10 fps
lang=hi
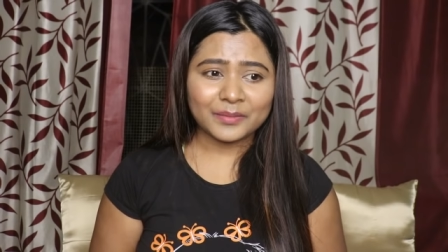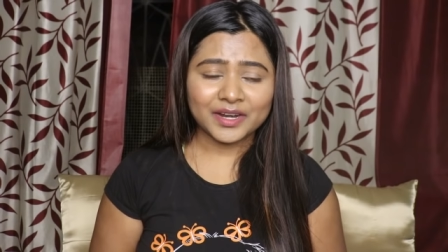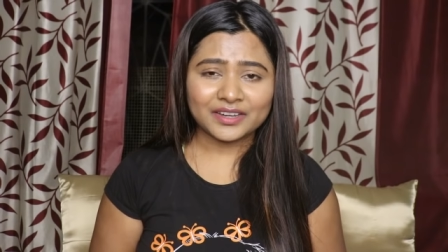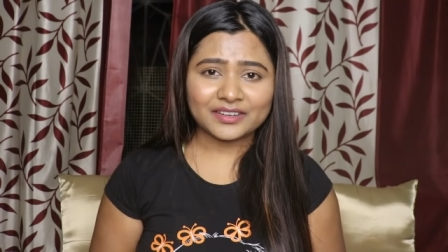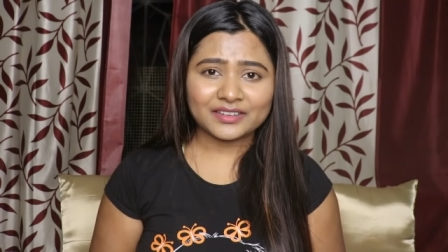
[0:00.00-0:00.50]

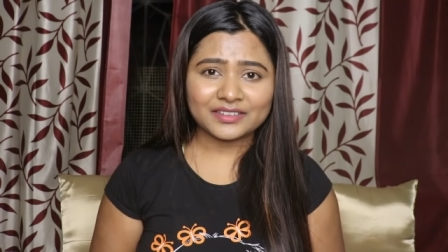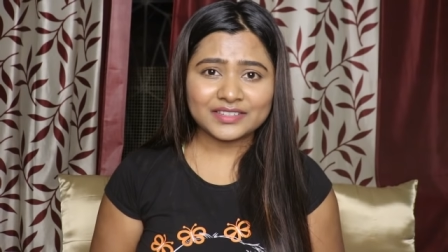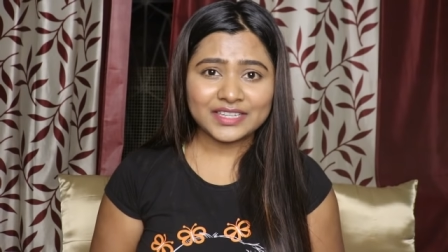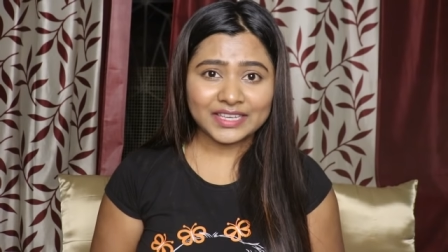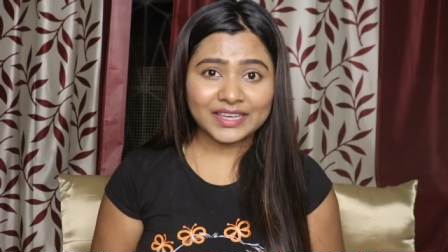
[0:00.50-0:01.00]
बट
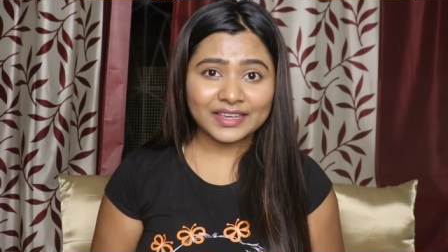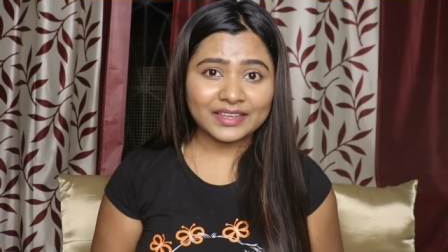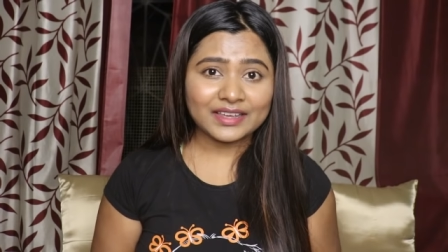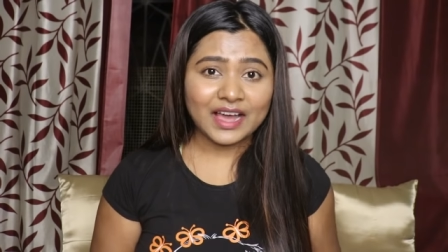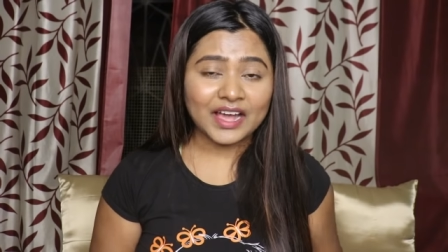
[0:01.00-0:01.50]
ठीक
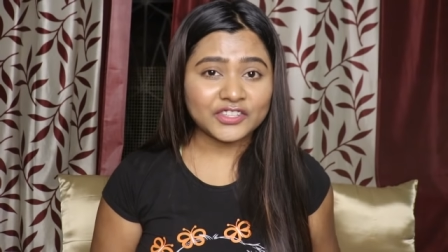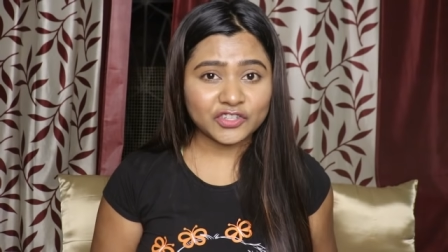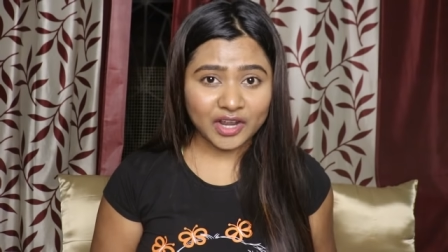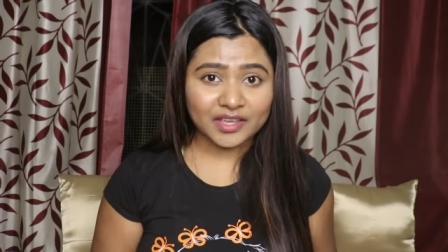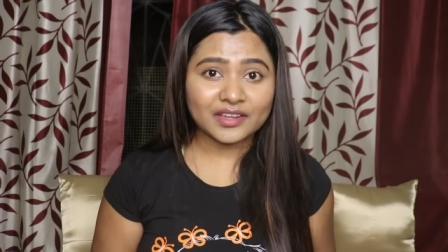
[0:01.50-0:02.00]
है
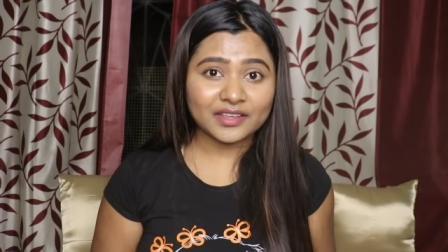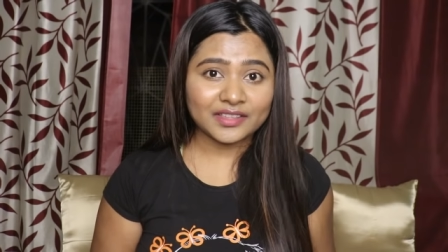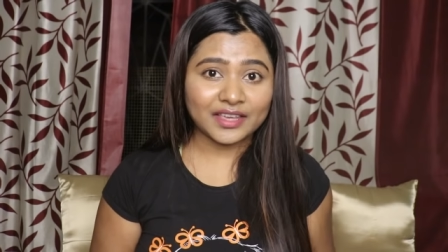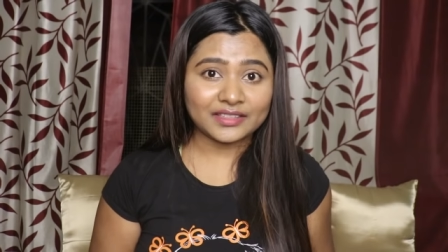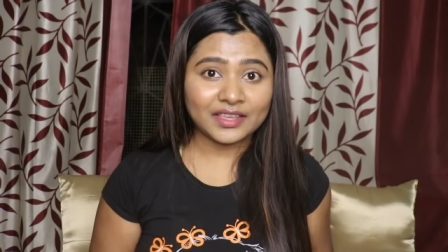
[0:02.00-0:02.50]
आज ट्राई करके
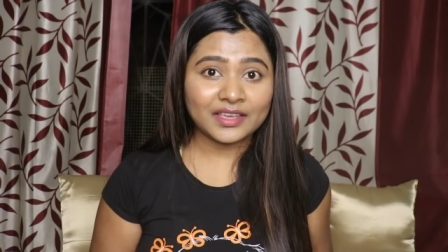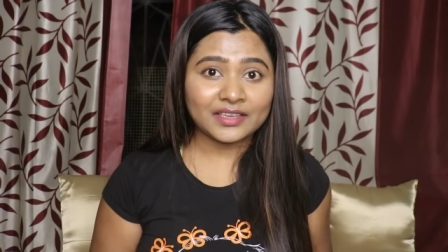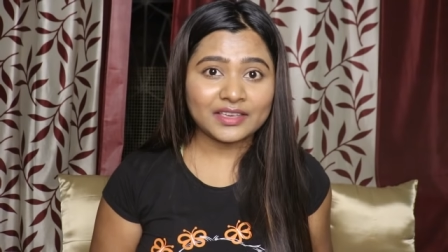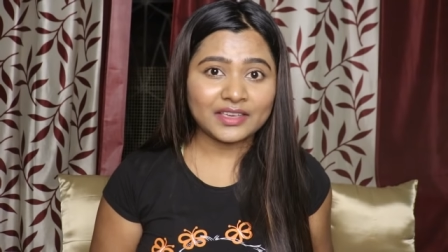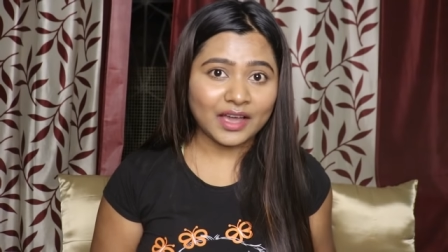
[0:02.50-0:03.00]
देखते हैं
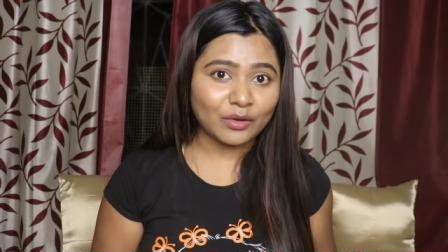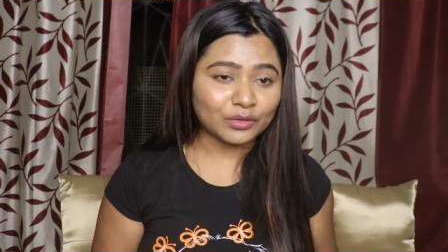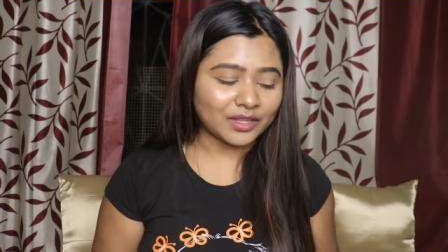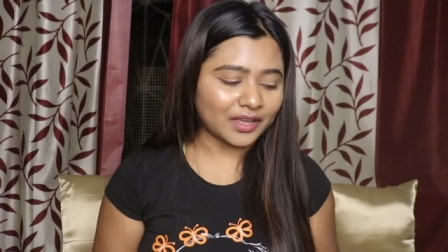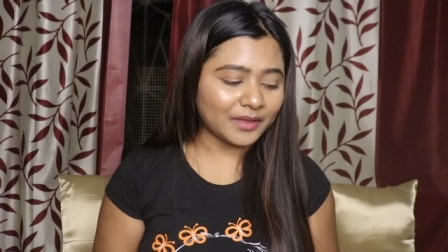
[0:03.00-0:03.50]
कि क्या
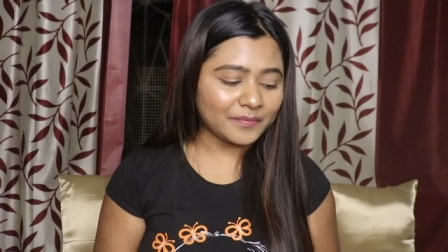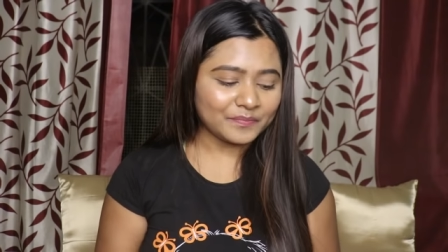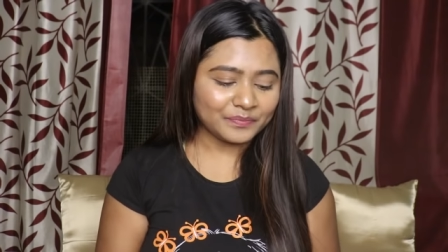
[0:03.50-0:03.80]
होता है